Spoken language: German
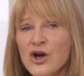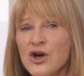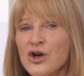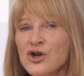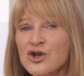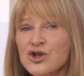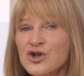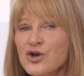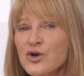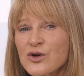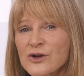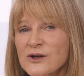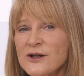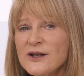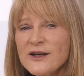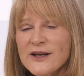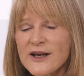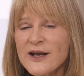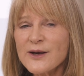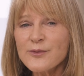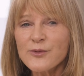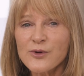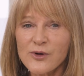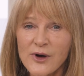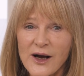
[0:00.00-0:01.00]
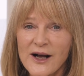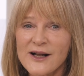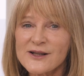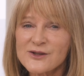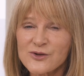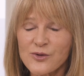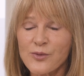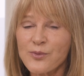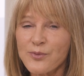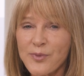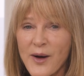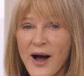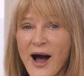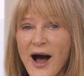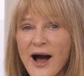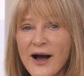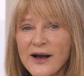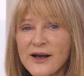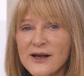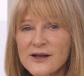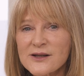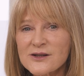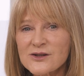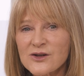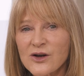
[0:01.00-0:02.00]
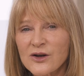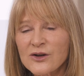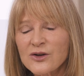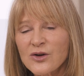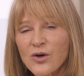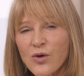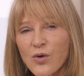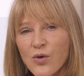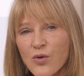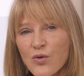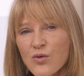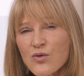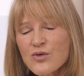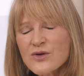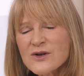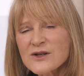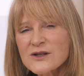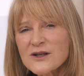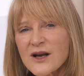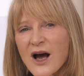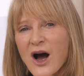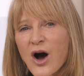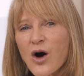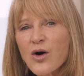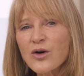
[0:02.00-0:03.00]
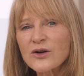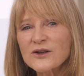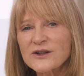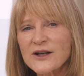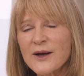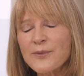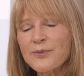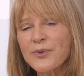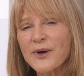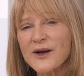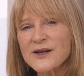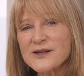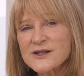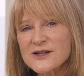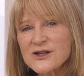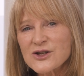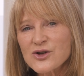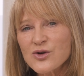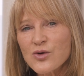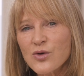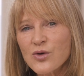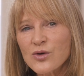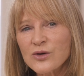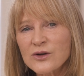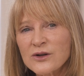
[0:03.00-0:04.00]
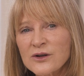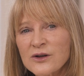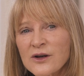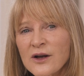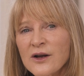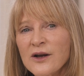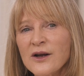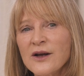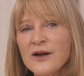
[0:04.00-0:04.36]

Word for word: Schüttellähmung, also Parkinson und auch Depressionen